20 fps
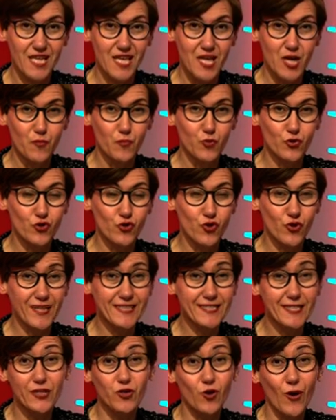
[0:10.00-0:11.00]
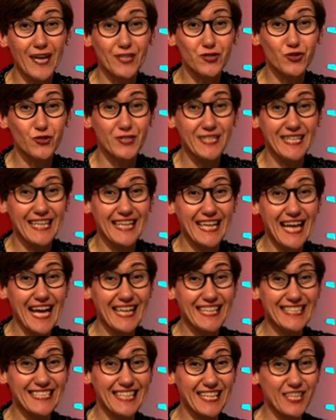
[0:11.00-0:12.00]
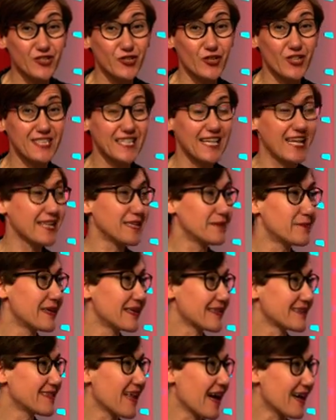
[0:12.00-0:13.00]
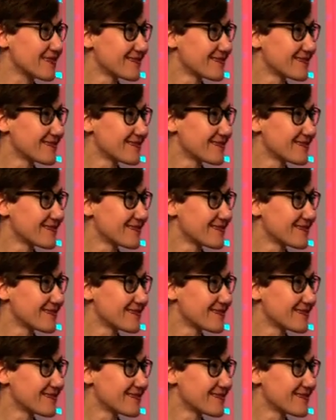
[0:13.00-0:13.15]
Buongiorno ed Edoardo Tincani, direttore della Libertà.